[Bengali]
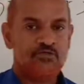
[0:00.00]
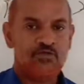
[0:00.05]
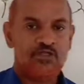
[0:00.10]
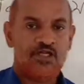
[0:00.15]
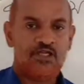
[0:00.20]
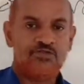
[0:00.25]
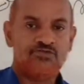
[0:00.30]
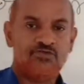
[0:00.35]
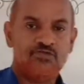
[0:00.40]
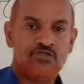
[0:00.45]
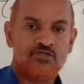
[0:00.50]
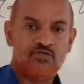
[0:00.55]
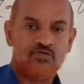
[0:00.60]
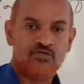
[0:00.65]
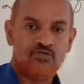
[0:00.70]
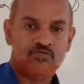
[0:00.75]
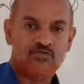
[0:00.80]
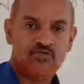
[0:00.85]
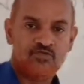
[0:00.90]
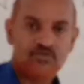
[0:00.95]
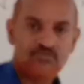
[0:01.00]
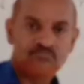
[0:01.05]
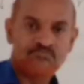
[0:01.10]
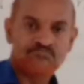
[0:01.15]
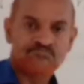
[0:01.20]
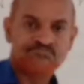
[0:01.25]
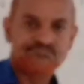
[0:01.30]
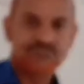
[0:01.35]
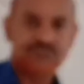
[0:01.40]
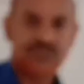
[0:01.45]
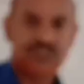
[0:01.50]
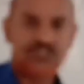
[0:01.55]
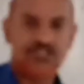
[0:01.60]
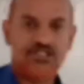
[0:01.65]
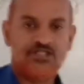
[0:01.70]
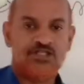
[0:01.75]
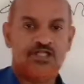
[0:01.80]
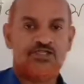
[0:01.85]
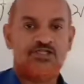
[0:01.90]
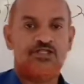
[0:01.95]
বলে আলোচনা করব
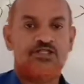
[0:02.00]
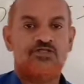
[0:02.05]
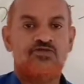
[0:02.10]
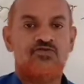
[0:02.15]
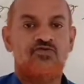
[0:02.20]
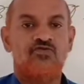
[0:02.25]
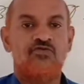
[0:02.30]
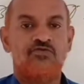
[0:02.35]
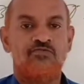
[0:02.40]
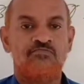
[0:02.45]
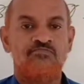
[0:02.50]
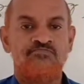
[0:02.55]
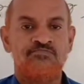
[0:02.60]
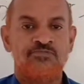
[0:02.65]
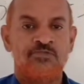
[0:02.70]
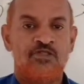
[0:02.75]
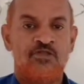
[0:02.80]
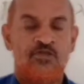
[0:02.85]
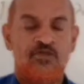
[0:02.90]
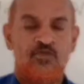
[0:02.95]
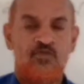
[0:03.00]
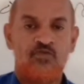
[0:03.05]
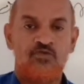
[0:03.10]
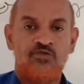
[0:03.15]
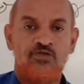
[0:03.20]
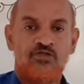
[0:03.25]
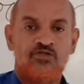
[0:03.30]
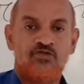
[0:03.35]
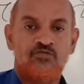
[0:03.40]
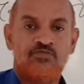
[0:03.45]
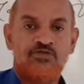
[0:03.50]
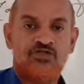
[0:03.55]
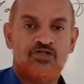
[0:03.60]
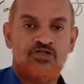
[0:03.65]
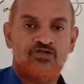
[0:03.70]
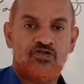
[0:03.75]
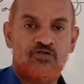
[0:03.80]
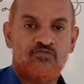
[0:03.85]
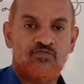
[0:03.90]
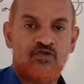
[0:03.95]
সেই সাথে একটু অন্যান্য
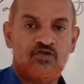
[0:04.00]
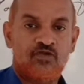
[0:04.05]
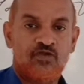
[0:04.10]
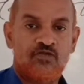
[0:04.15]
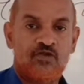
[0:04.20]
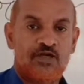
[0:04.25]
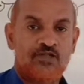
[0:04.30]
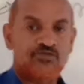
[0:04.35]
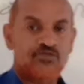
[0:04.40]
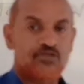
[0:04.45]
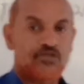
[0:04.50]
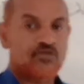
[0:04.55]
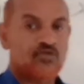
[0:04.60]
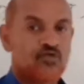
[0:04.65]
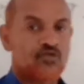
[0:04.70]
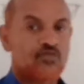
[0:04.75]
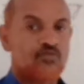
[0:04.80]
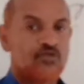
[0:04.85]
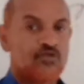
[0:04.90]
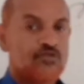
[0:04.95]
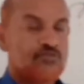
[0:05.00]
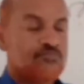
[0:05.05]
বিষয় সম্পর্কেও আলোচনা করব